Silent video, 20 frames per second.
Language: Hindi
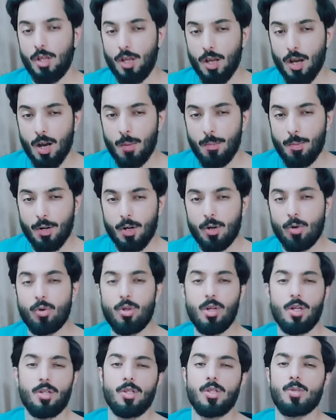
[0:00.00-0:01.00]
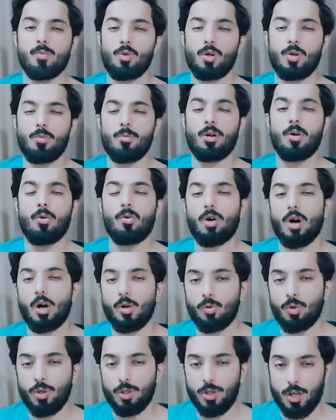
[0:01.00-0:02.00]
यहाँ पर रहो या जिस मुल्क में रहो
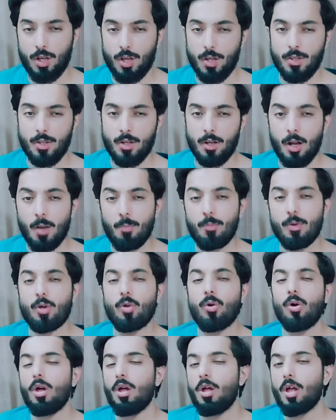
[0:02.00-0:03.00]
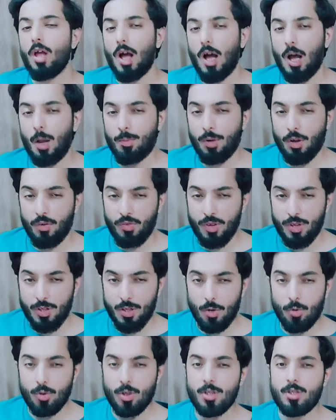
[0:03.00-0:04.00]
कानूनी तरीके से काम करो आपका
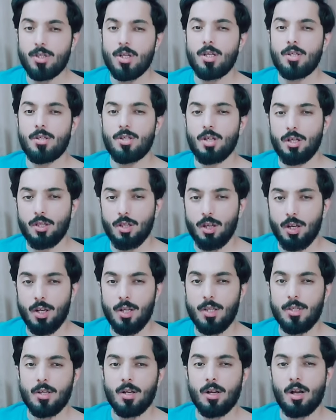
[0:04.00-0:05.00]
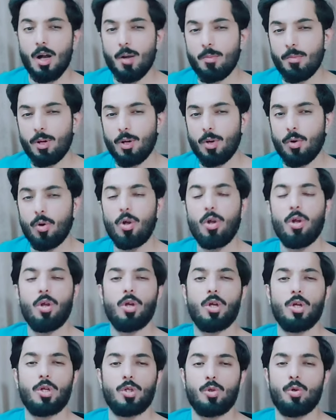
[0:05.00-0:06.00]
वीज़ा होना चाहिए सही तरीके से काम करो
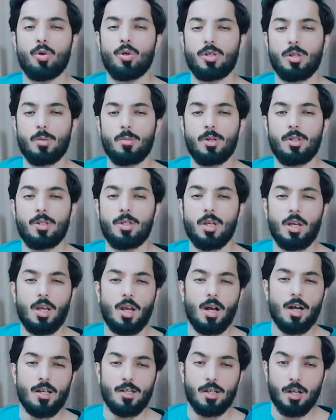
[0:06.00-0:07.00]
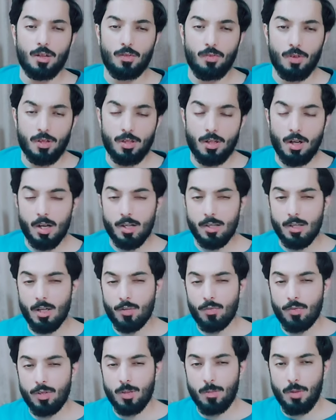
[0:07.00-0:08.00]
जो लोग समझते हैं कि आज़ाद वीज़ा
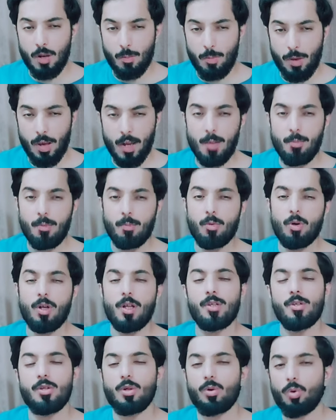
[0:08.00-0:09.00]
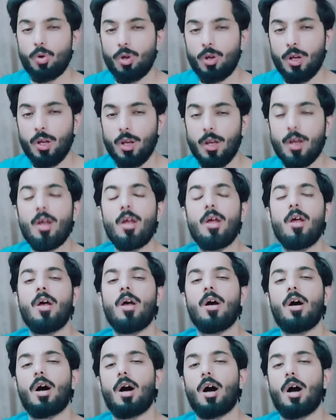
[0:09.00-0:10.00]
आज़ाद वीज़ा मैंने पहले भी बोला ऐसे कोई नहीं है
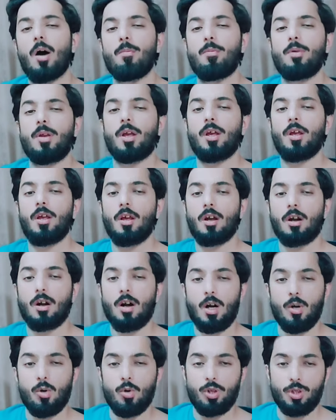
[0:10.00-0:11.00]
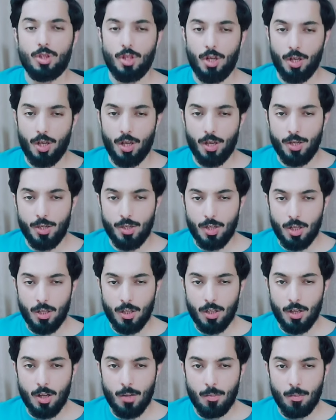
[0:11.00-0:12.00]
आपने कानूनी तरीके के साथ
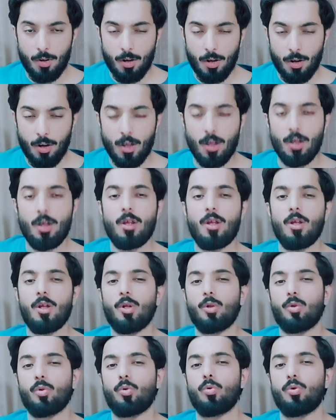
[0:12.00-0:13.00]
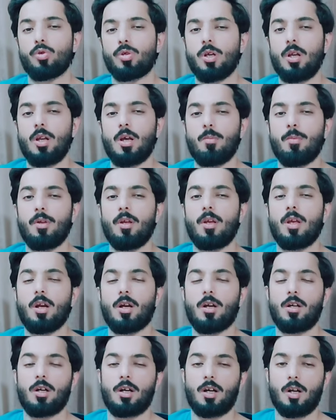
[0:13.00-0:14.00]
काम करना है तो उसके लिए आपने क्या
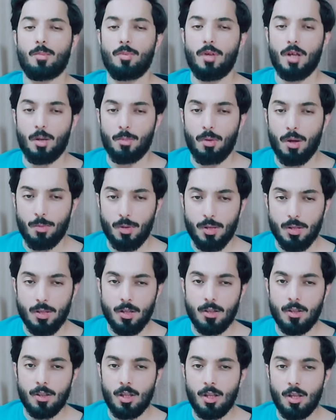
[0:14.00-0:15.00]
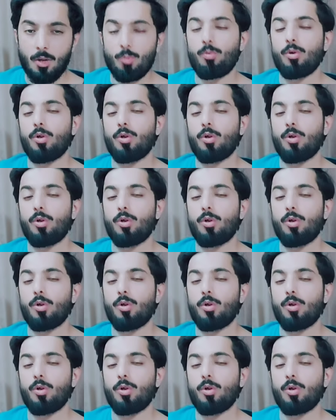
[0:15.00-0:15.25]
करना अगर अपने अरबाब के साथ नहीं हो